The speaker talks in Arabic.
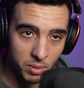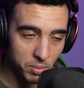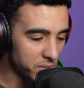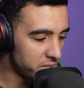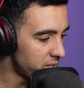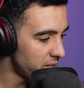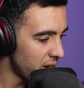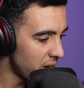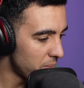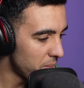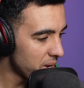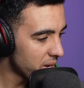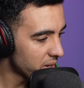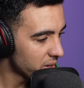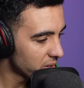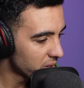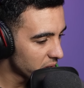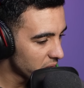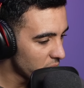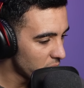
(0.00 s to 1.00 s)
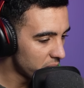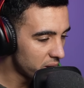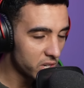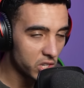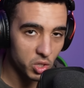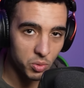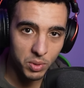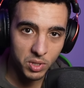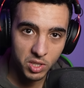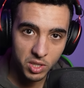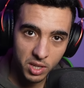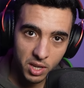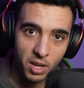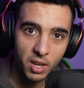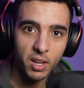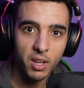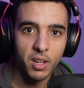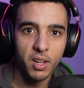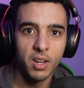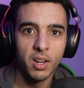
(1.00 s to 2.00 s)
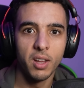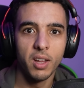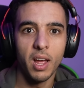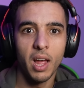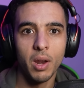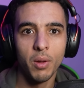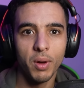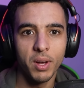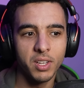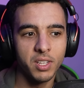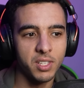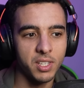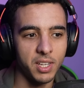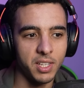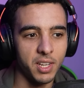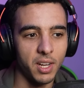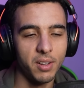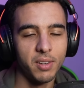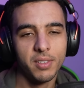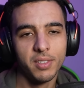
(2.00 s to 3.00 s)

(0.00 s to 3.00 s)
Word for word: مستريمي وانا نجبت شي حلوه قصيتها